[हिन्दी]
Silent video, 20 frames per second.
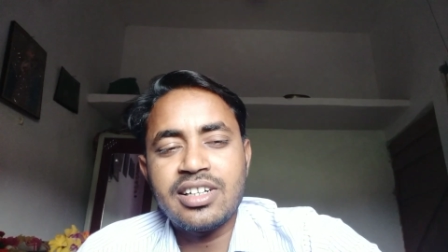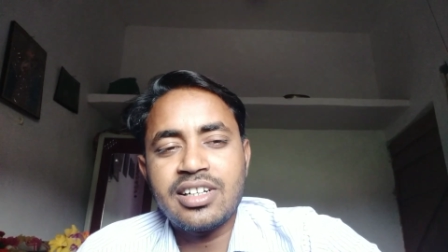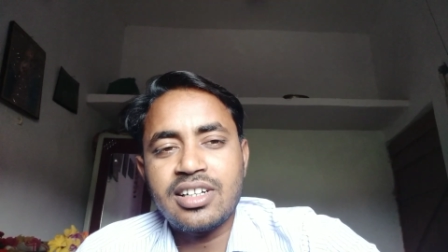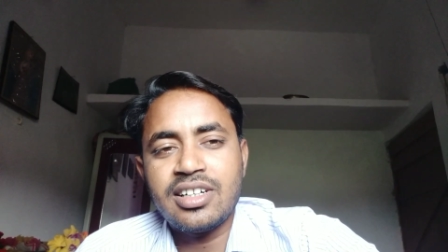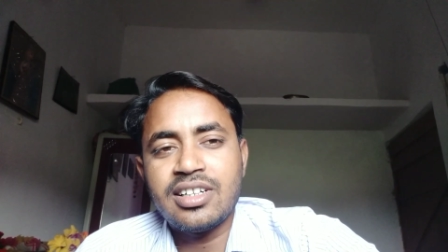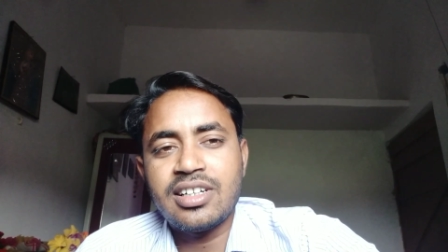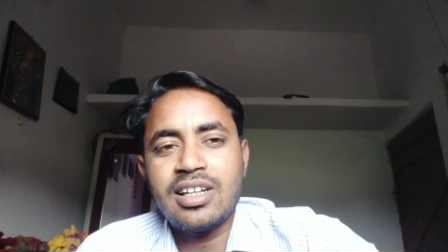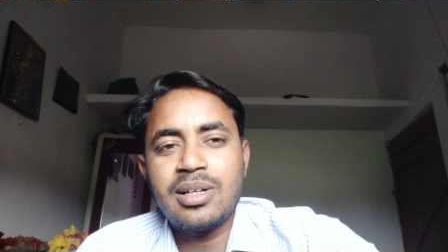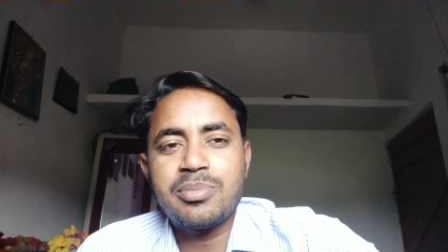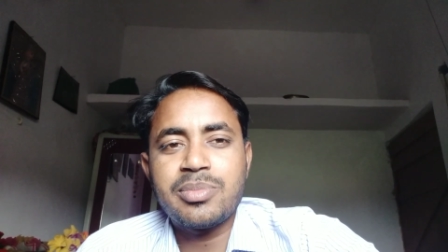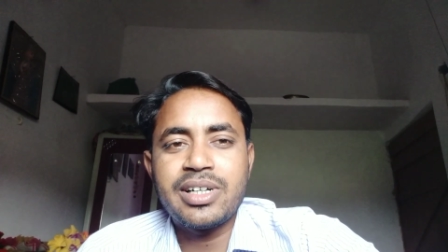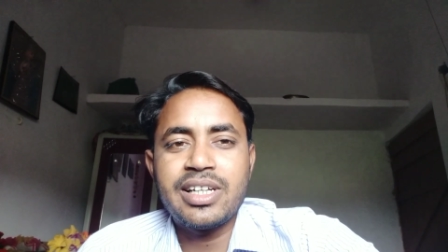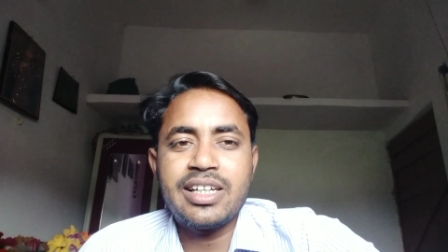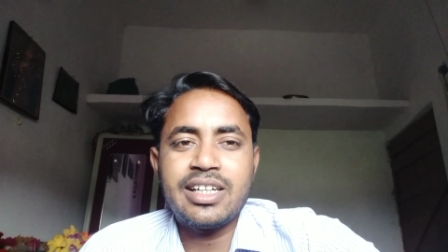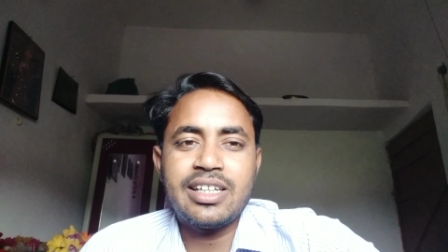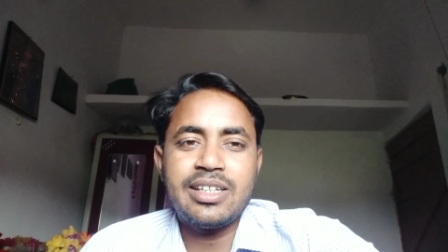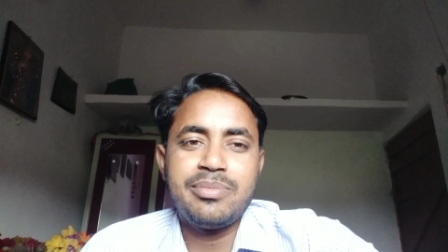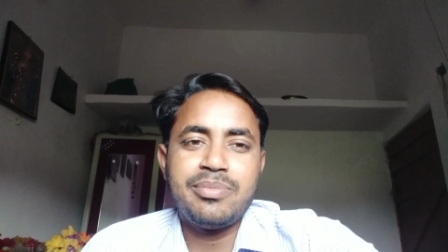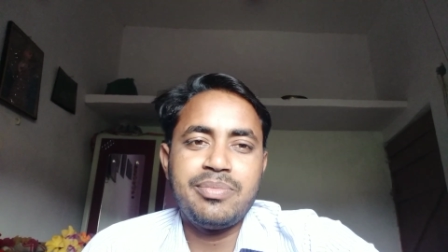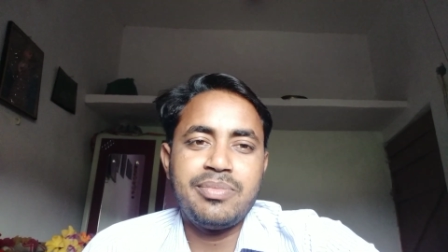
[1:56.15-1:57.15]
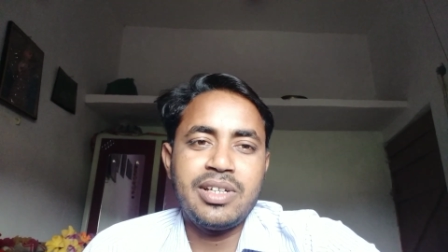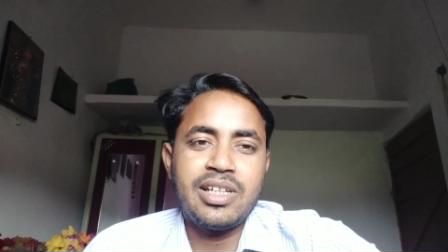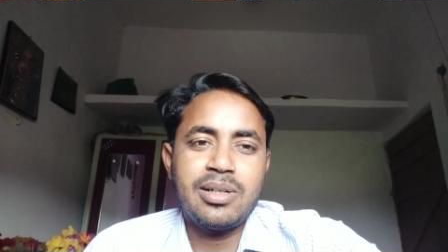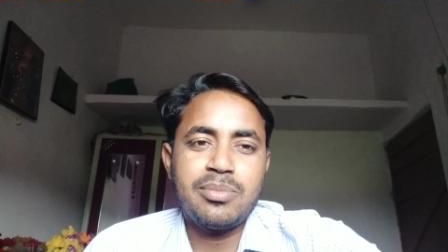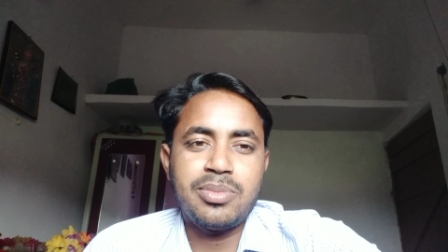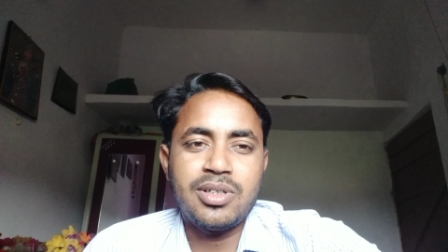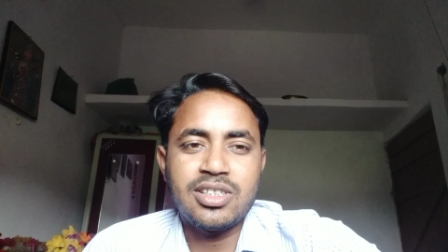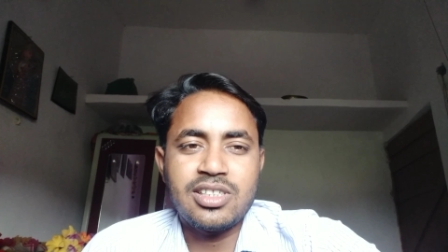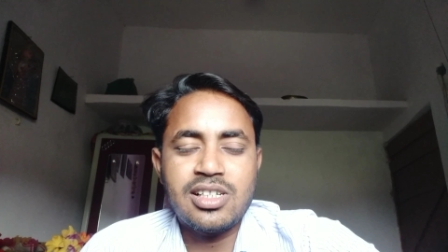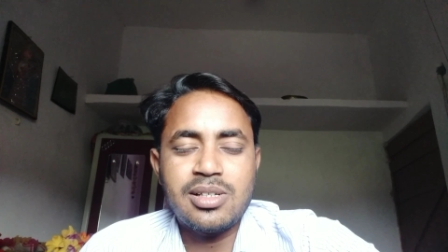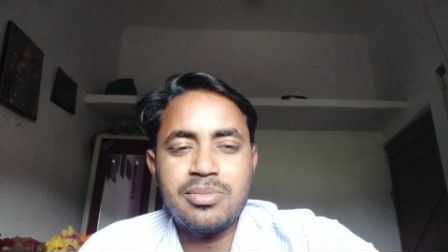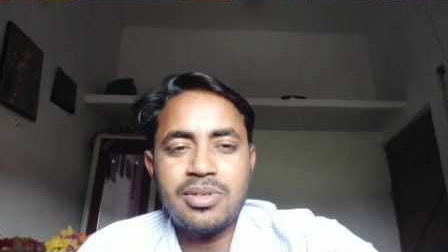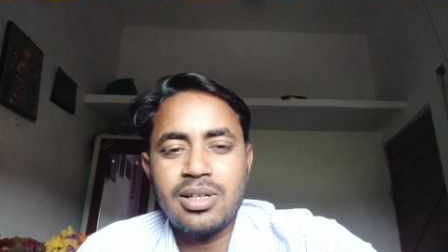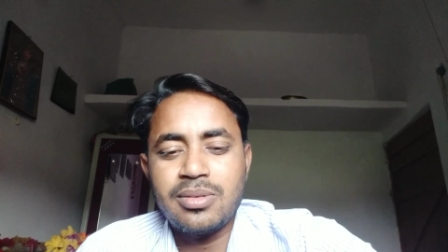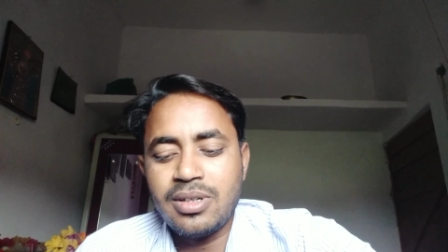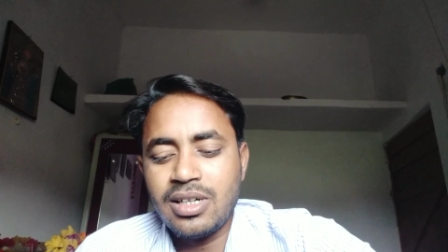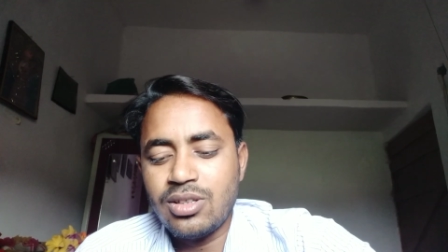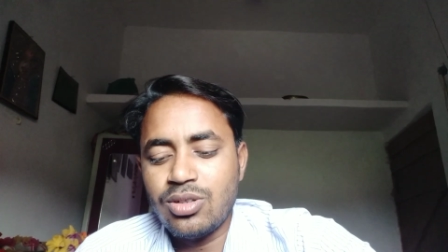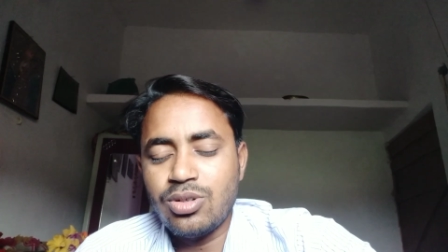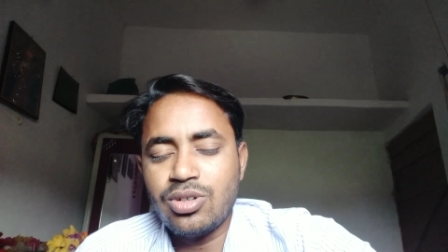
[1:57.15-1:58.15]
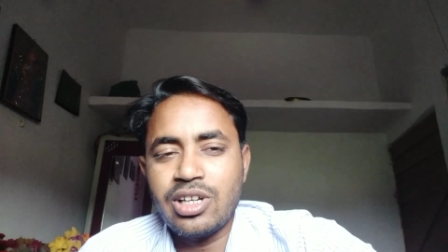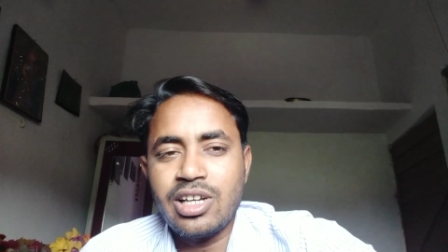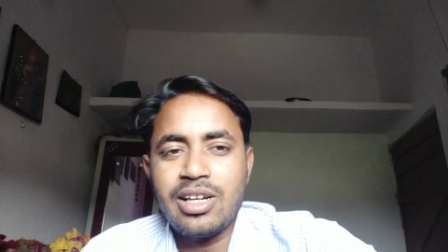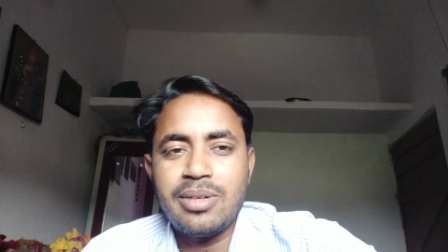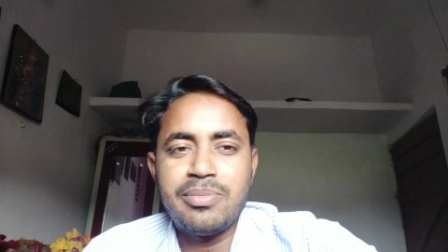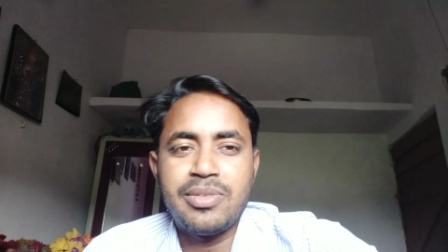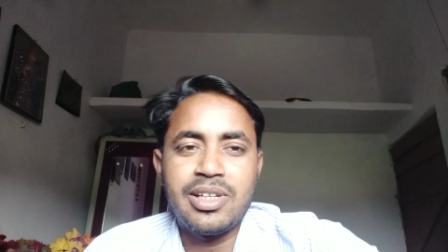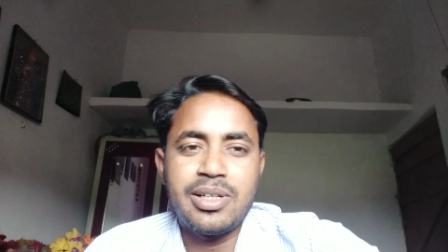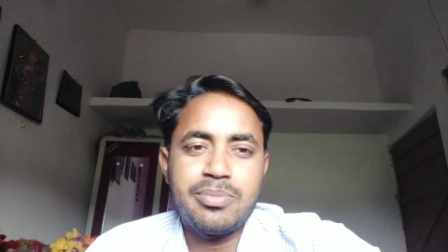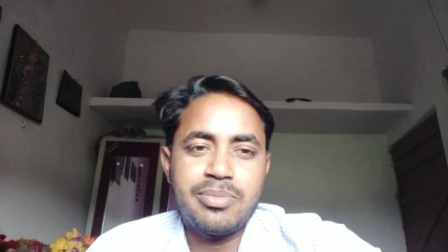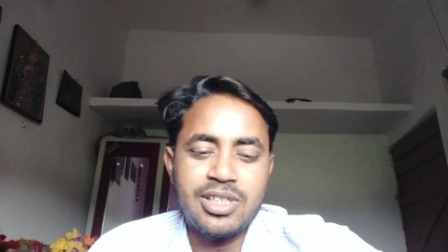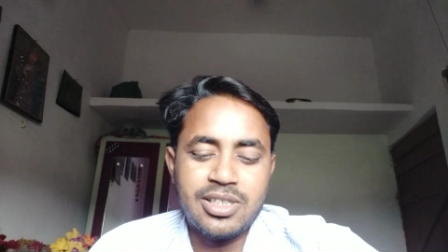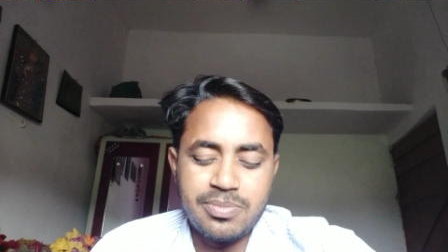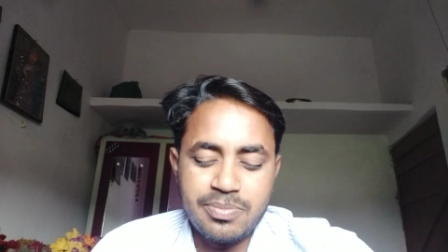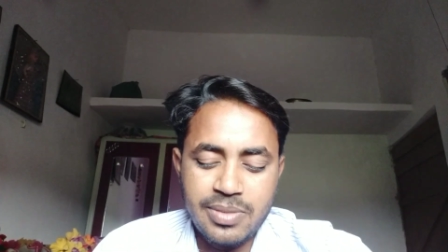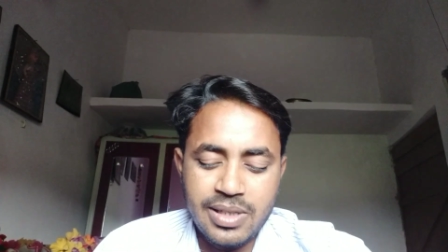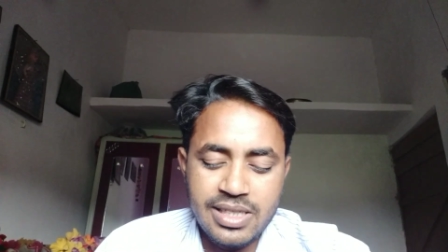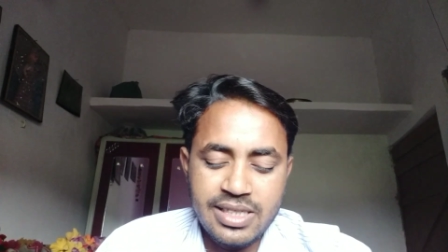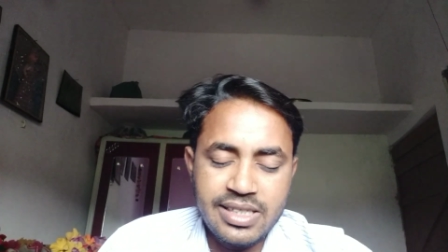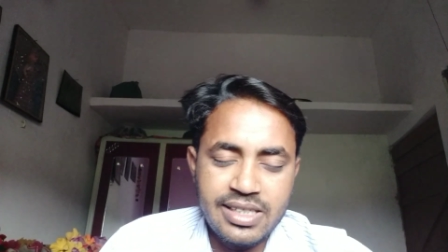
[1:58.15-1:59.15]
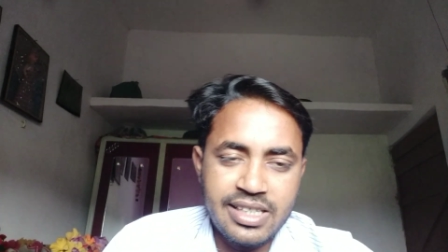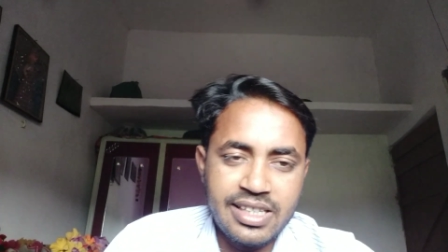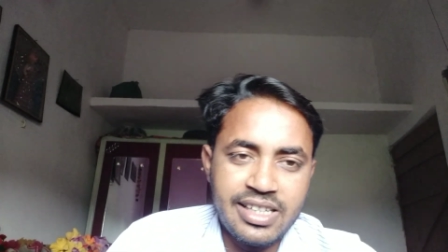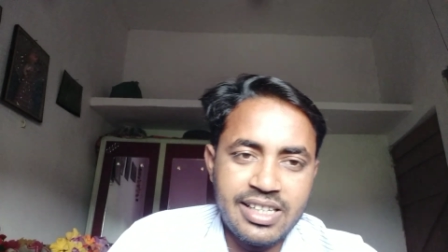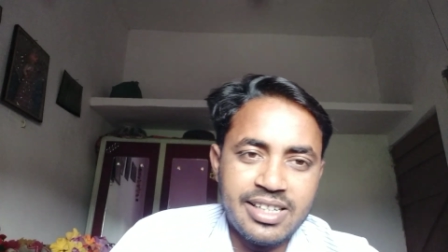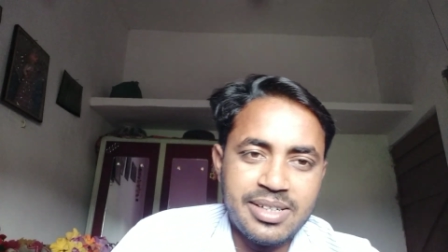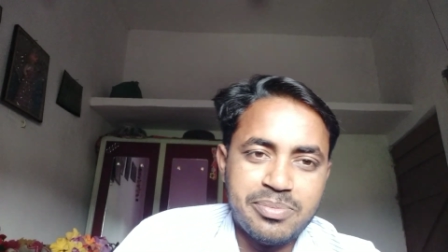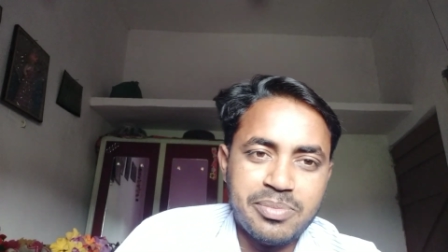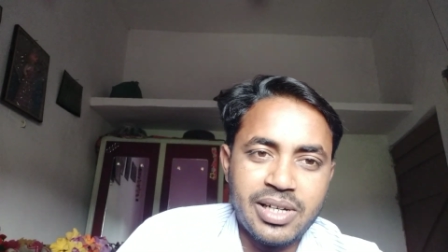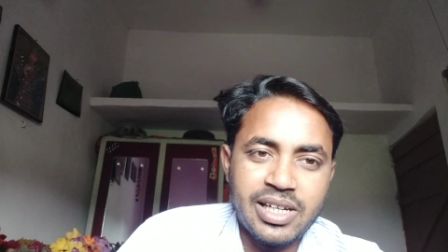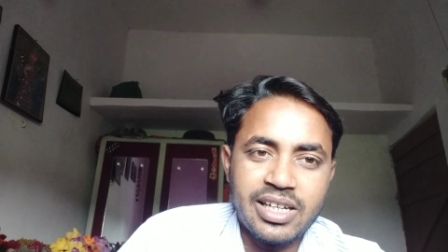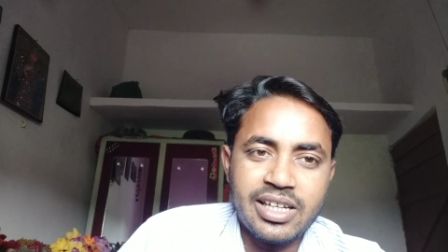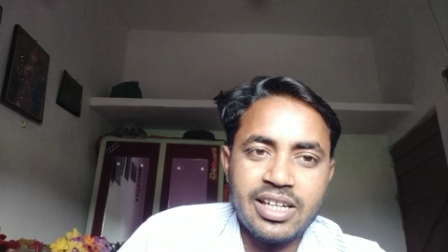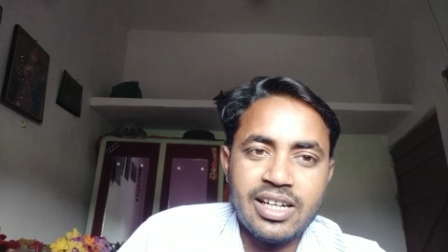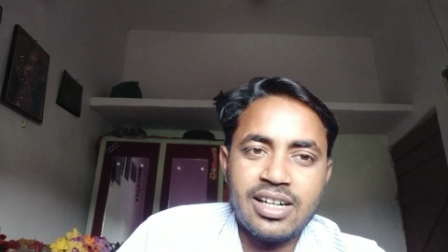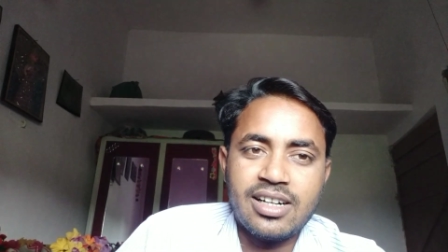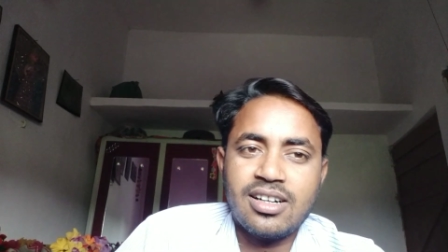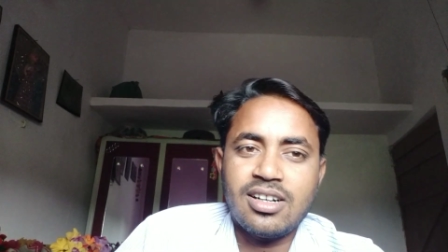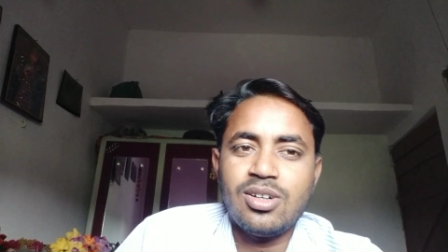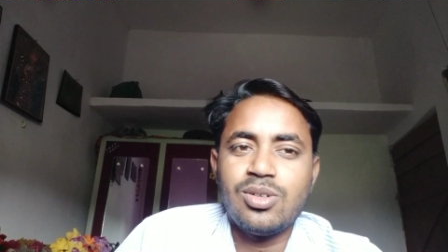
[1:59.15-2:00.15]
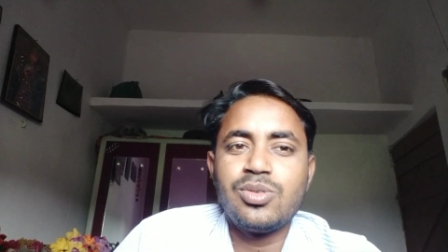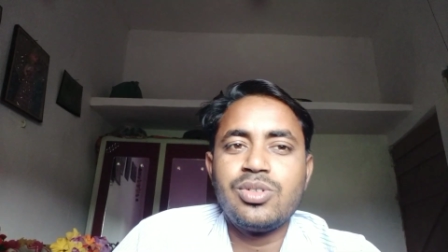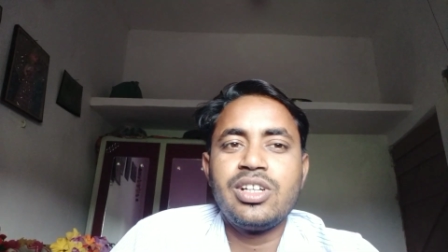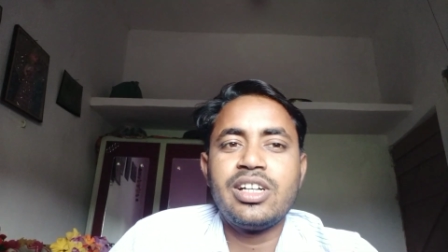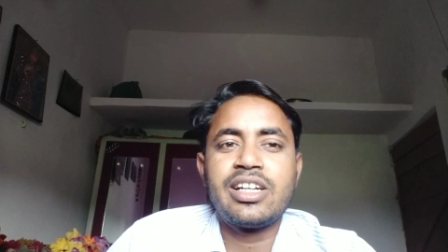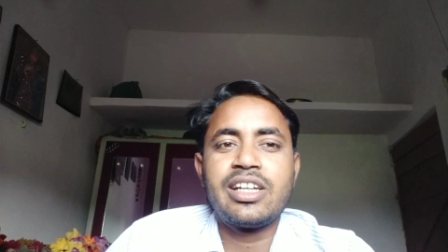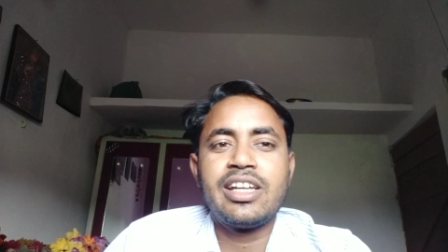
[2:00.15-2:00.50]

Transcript: कहना पड़े कि मेरा फसल बर्बाद हो गया मेरे पास पैसे नहीं है मैं क्या खाऊं या